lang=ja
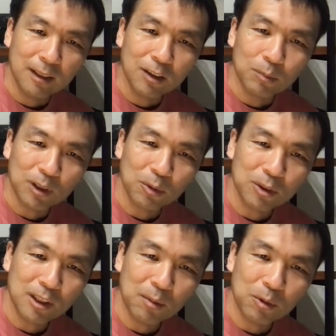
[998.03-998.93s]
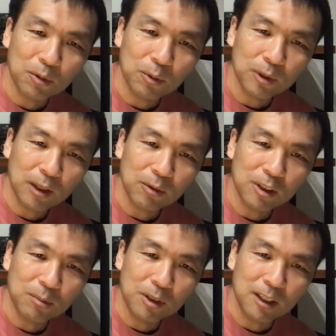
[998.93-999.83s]
まあ、そちらもお楽
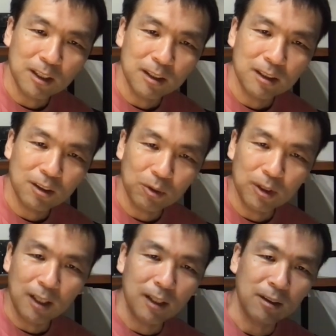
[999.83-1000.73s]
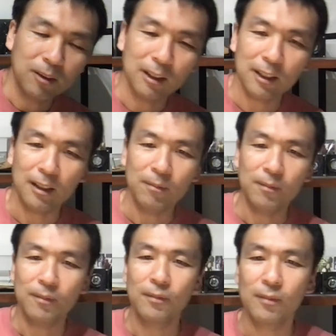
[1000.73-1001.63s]
しみにしておいてください。
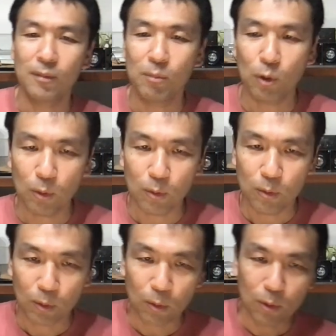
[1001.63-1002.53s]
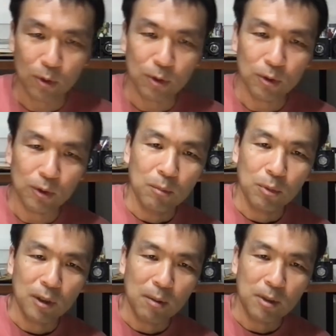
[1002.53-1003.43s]
もうここういう
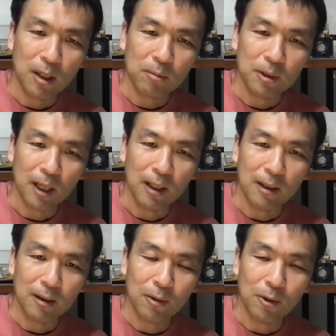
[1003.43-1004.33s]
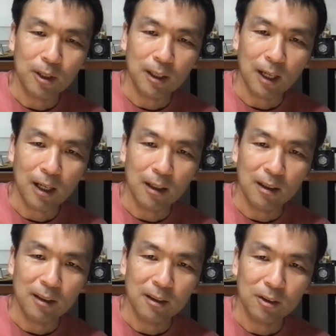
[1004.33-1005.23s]
プレミアムなコインが
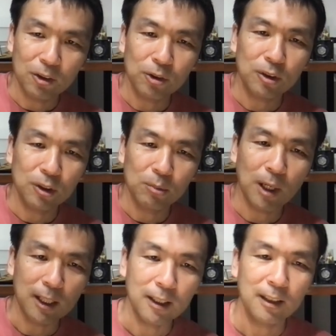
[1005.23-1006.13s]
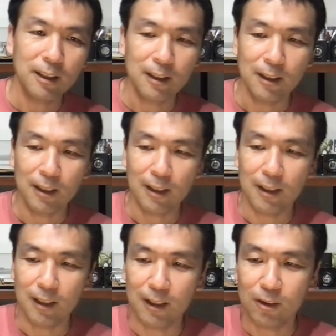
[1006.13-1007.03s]
十数枚、
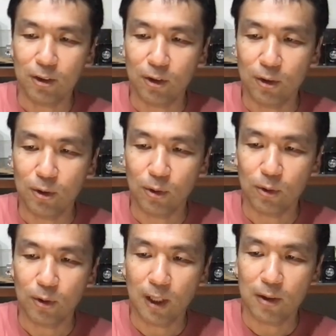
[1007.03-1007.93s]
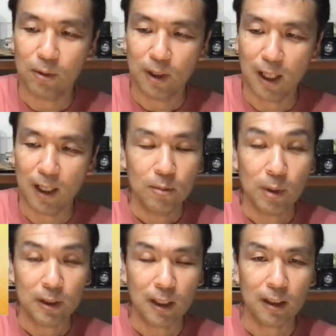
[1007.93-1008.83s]
えー、来るということなので、ま
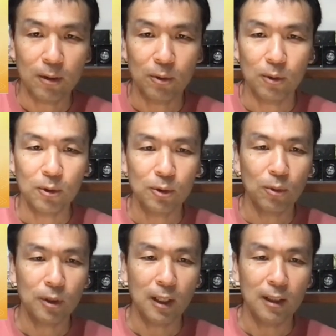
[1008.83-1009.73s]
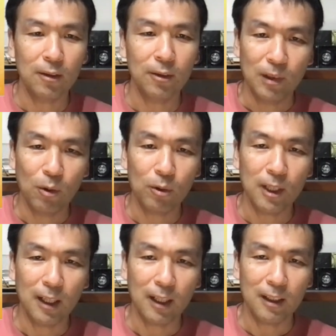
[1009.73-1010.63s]
あ、先ほどの想定の6
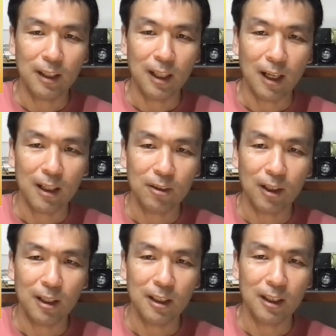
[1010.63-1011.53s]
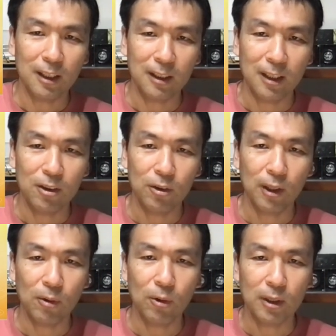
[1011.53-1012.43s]
年間であれぐらい利益が出るよう
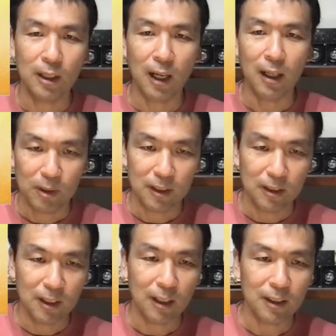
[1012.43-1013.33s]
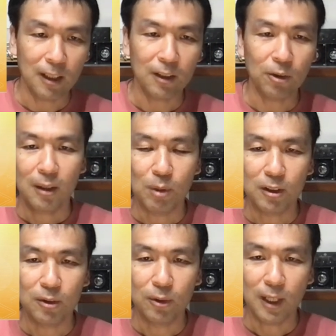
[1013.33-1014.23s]
なコインが、まあ、じゃらじゃらときま
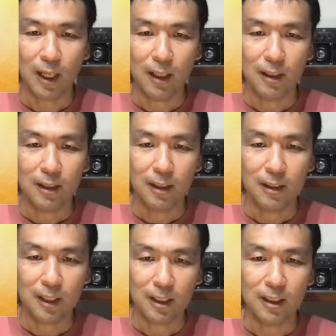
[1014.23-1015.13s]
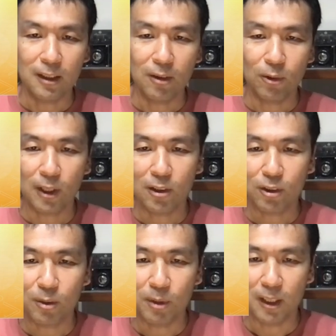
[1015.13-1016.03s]
すので、ぜひお楽
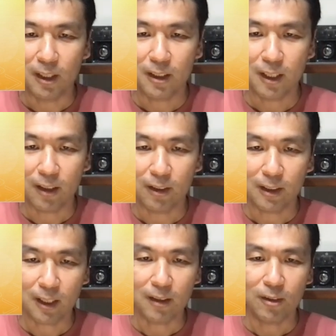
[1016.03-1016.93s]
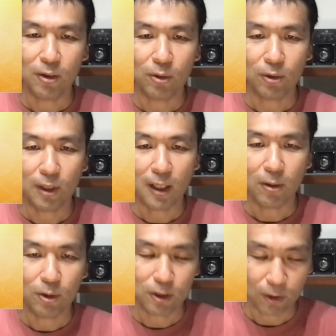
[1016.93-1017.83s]
しみにしてください。ということで
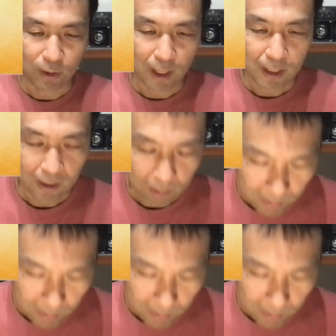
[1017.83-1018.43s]
ご視聴ありがとう